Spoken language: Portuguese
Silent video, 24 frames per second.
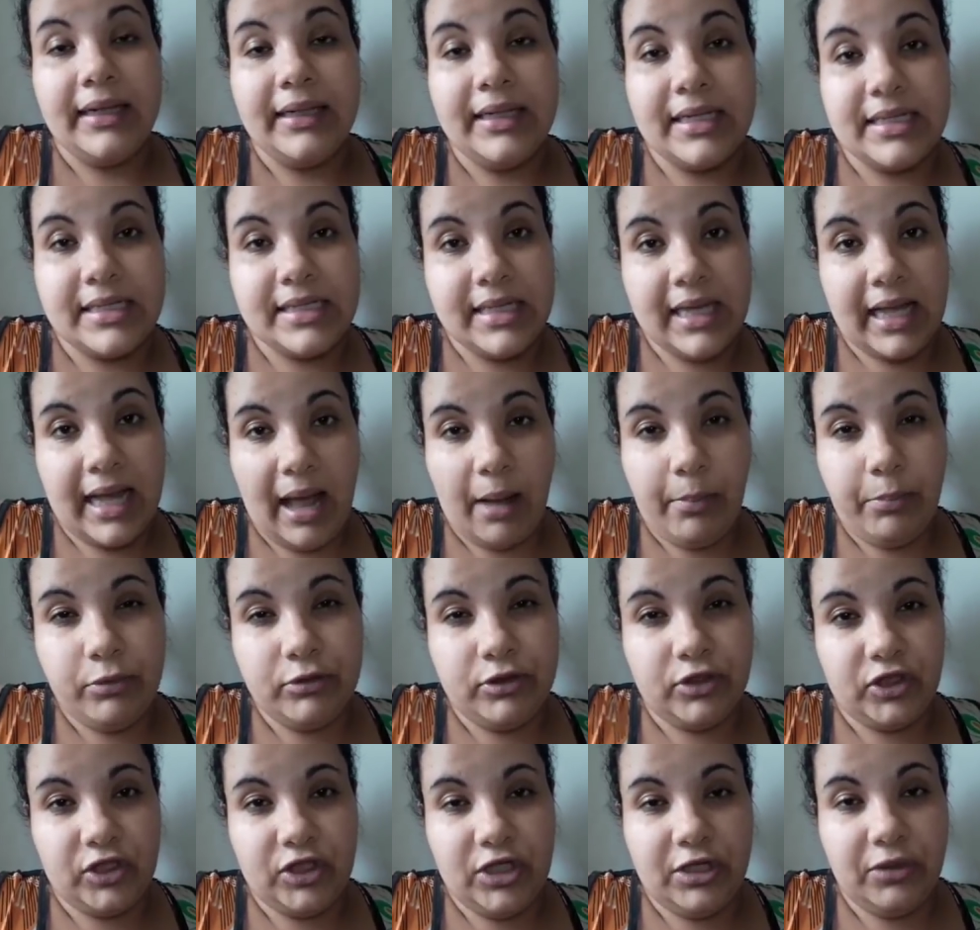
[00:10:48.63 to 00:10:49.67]
desse
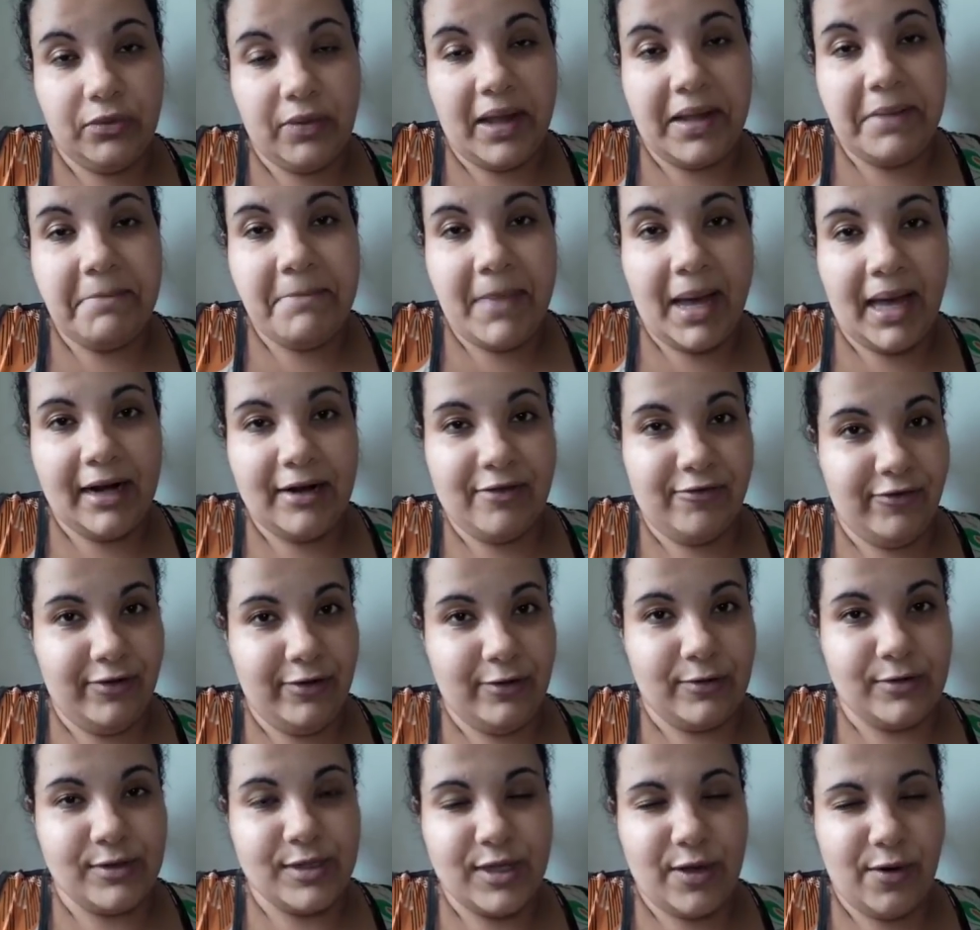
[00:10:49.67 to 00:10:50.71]
cappuccino aí
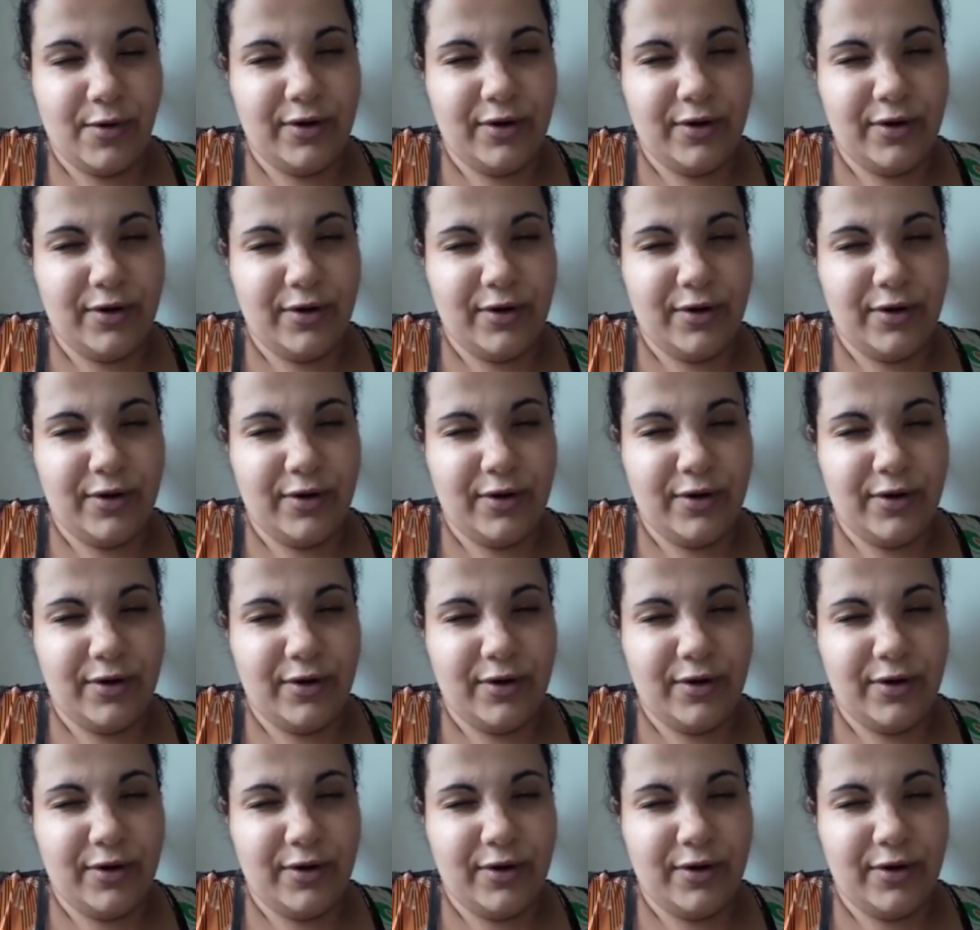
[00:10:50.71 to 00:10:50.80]
maravilhoso.